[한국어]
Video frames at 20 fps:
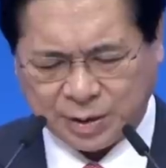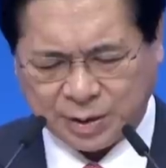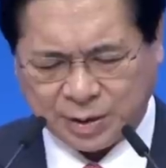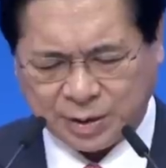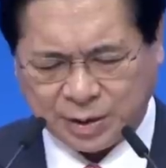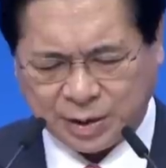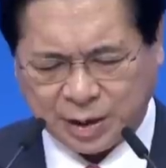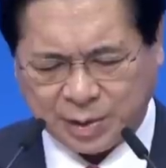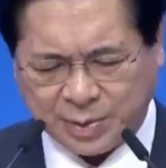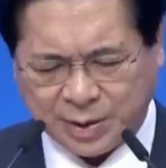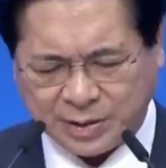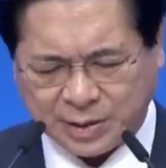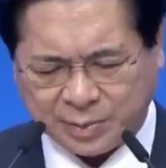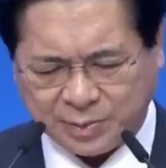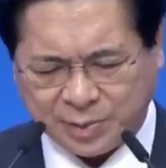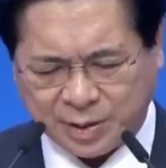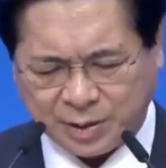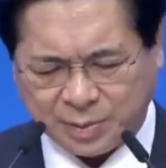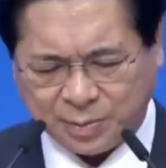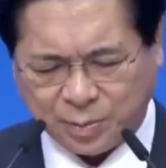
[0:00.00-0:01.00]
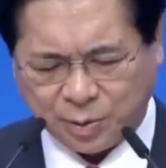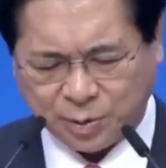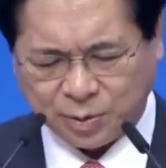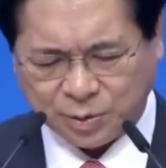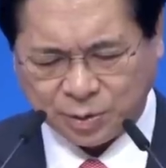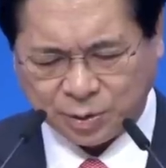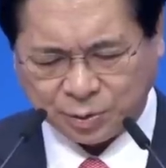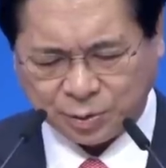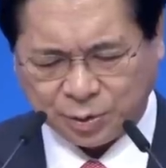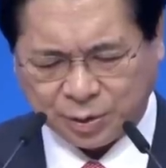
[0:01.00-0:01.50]
예배 참여한 모든
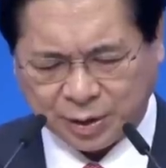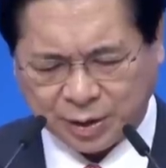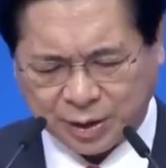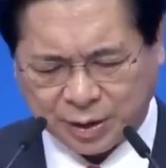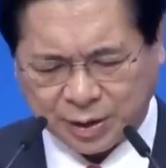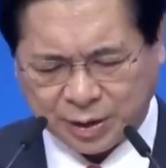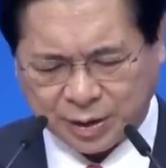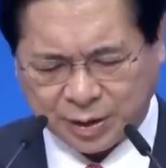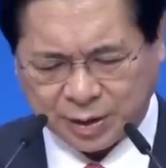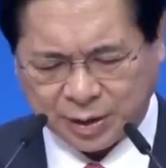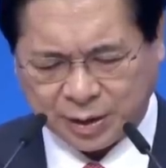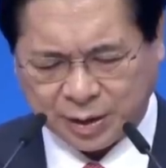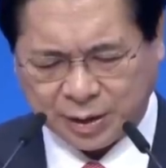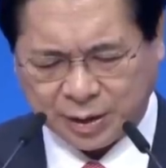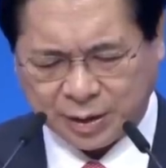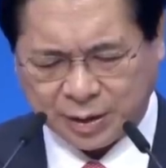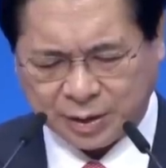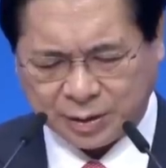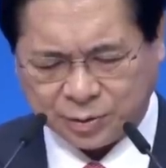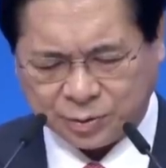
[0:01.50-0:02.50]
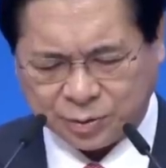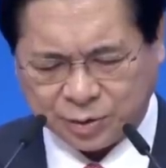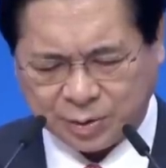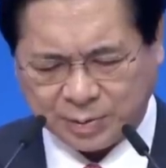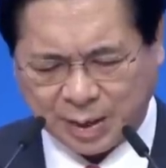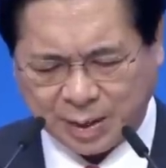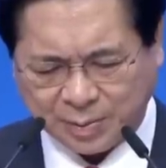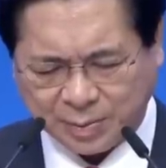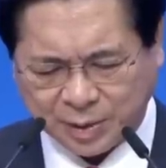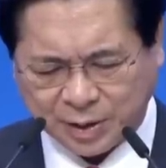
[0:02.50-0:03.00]
성도에게 주님
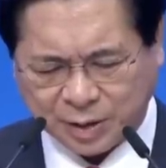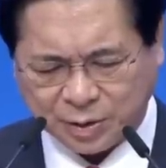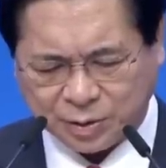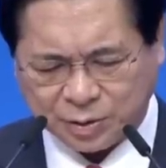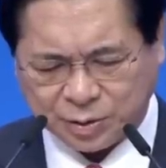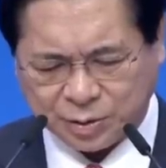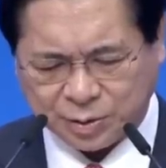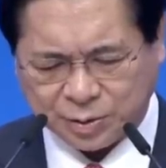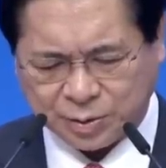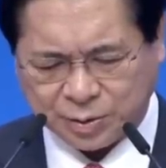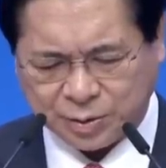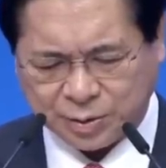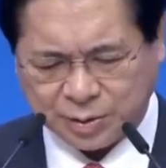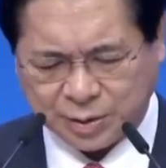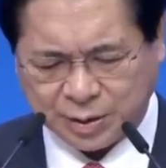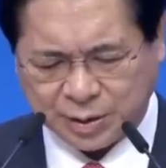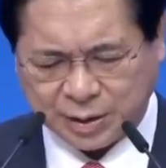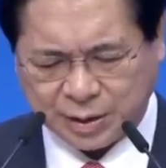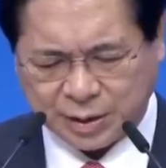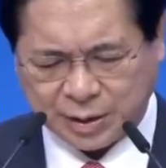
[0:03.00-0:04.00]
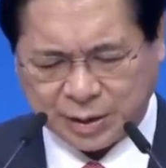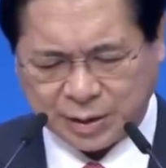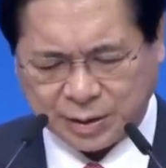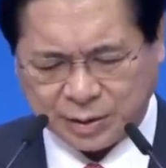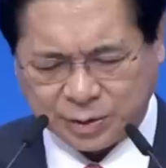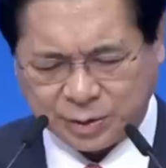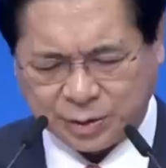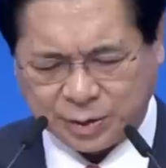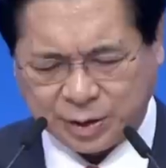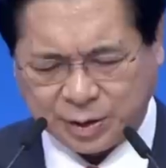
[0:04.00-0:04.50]
함께 하시고
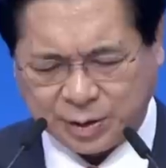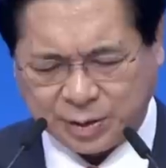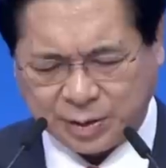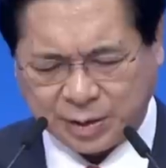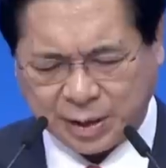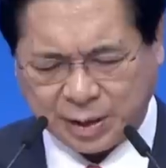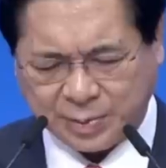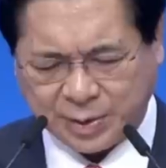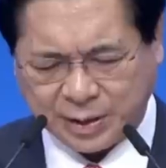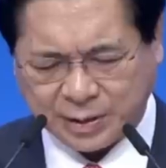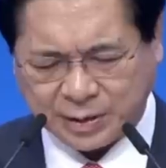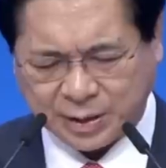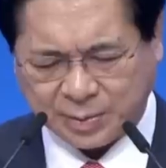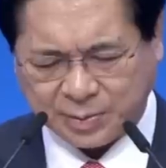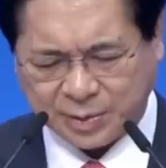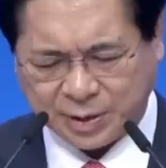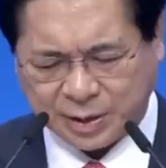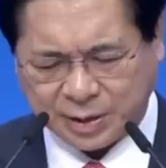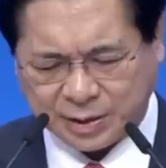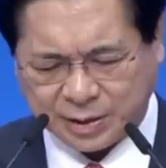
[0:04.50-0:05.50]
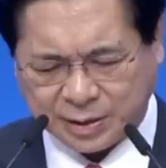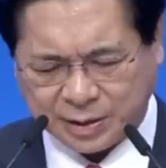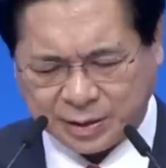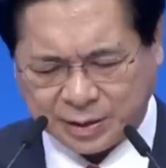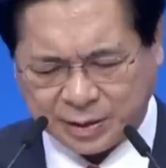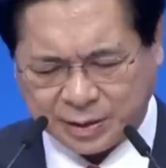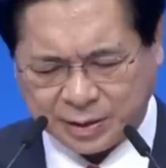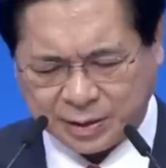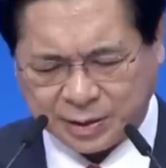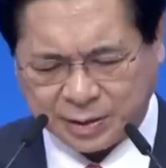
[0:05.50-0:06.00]
저들이 예배에 참여할
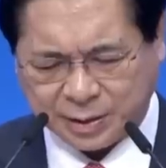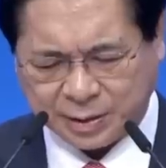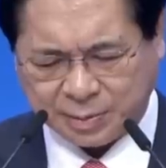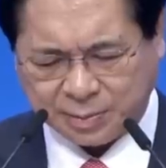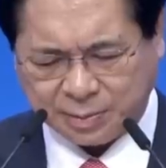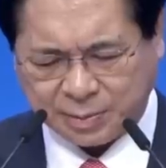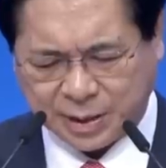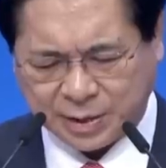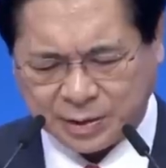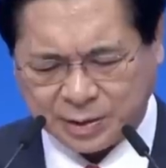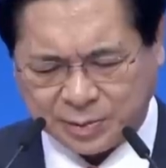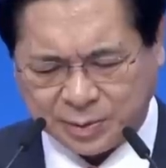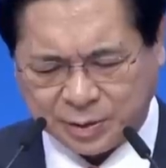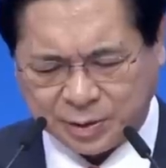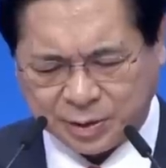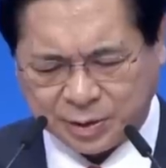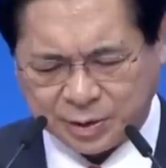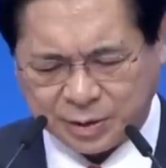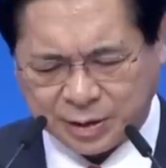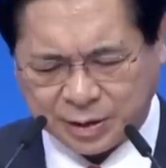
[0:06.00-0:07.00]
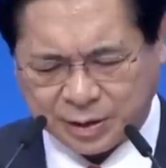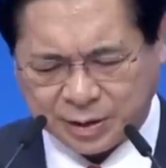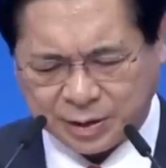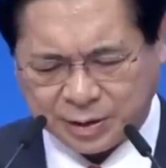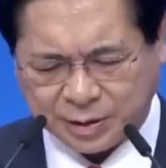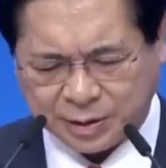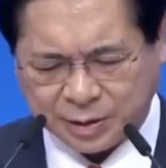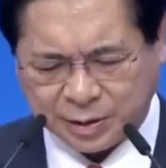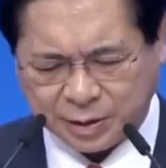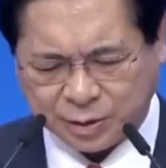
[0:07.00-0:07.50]
때에 말씀을 들을
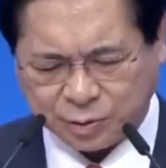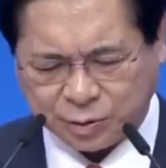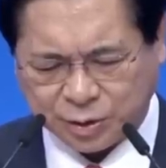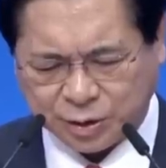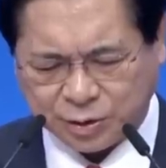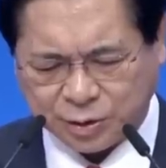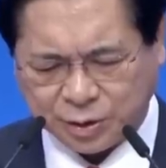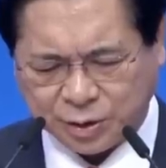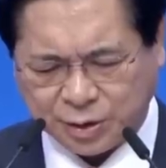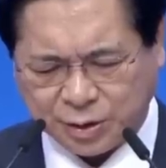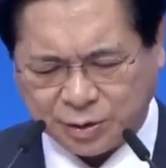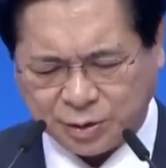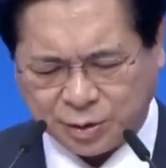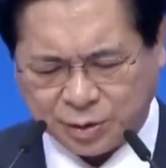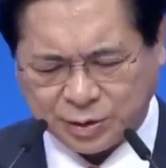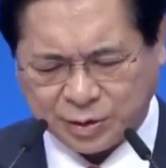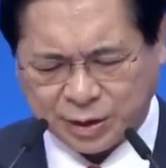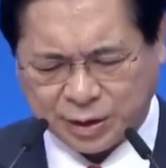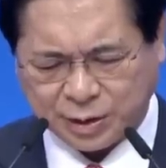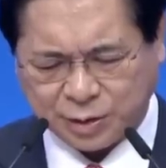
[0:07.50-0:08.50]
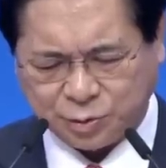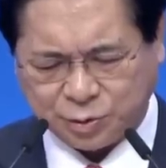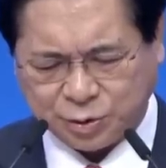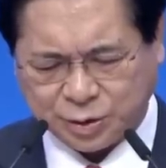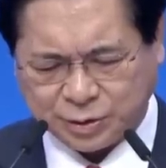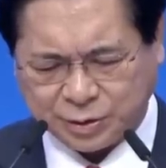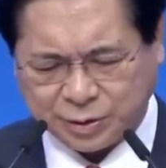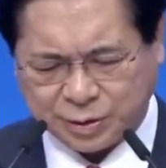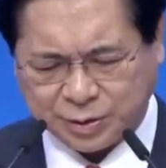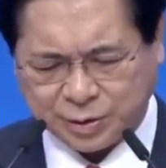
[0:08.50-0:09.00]
때에 주의 성께서 역사하여
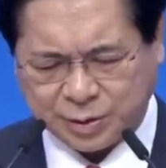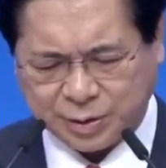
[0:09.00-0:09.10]
주셔서